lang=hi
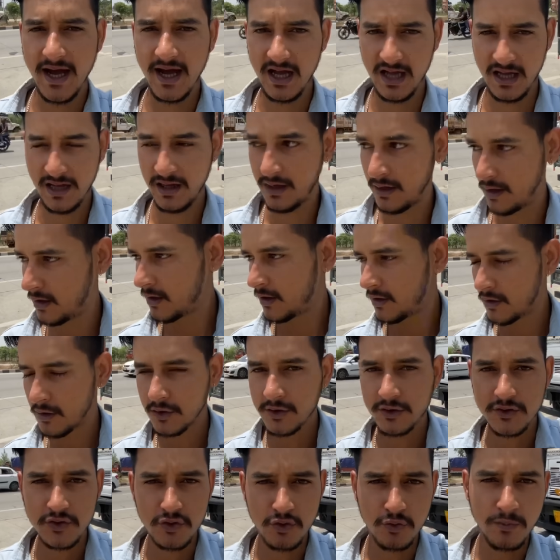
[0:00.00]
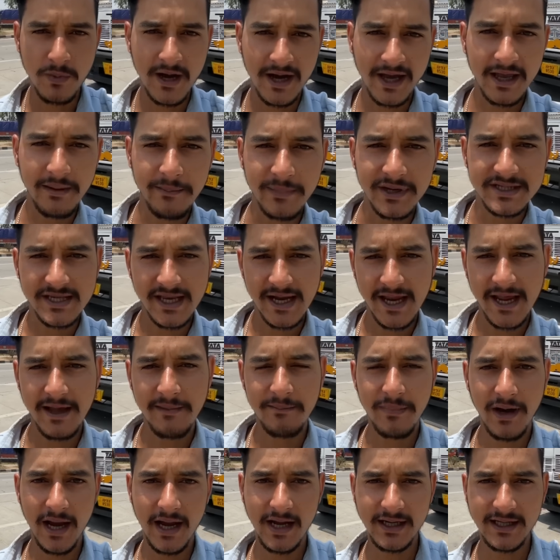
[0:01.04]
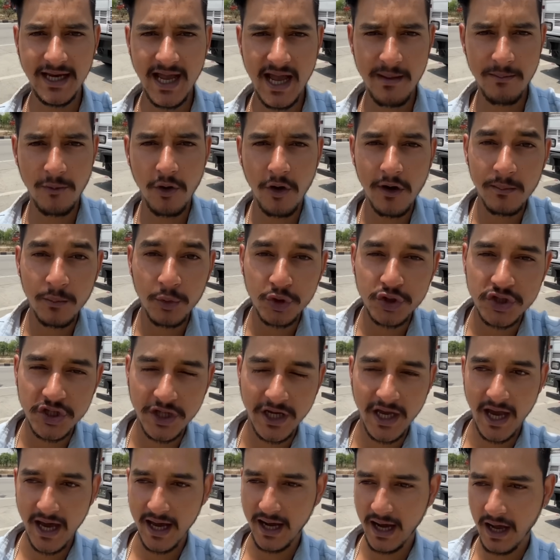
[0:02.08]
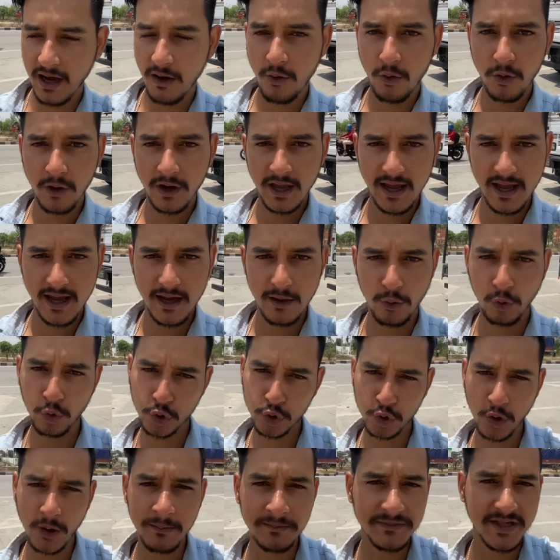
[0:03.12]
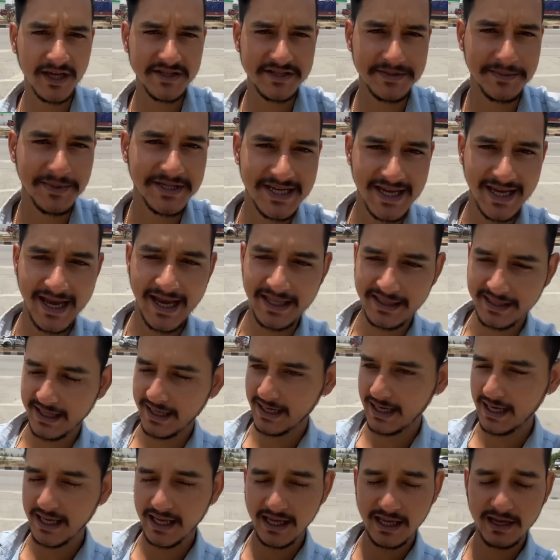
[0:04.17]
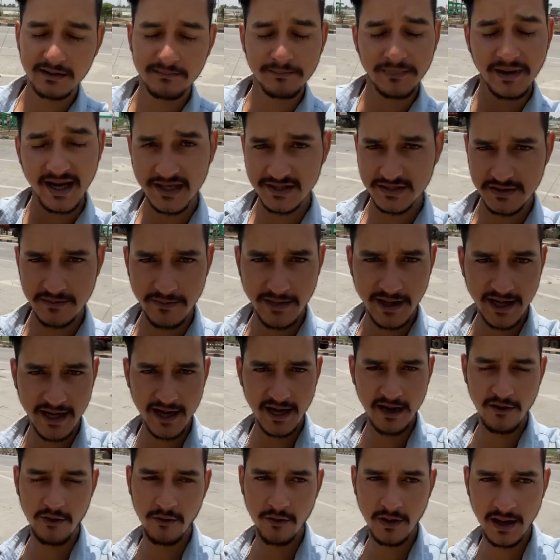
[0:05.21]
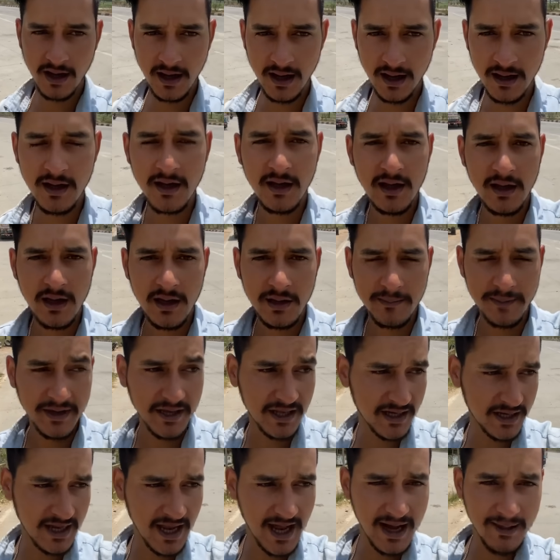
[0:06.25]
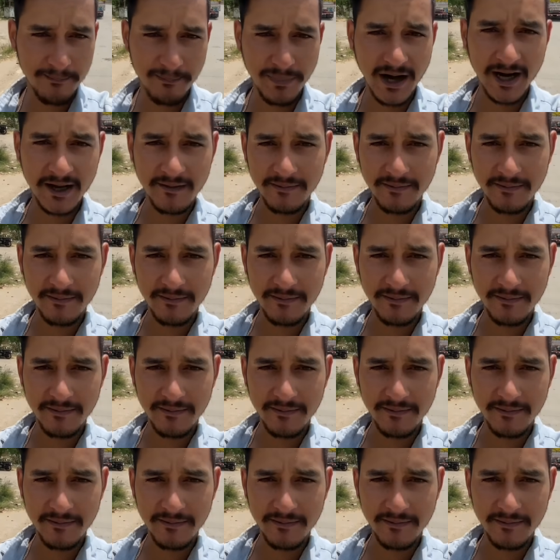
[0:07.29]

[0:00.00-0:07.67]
सुबह के बज रहे हैं भाई टाइम ऑलमोस्ट 11 हो गए हैं उठ तो हम 10 बजे गए थे लेकिन फ्रेश वगैरह होना फिर यहाँ पानी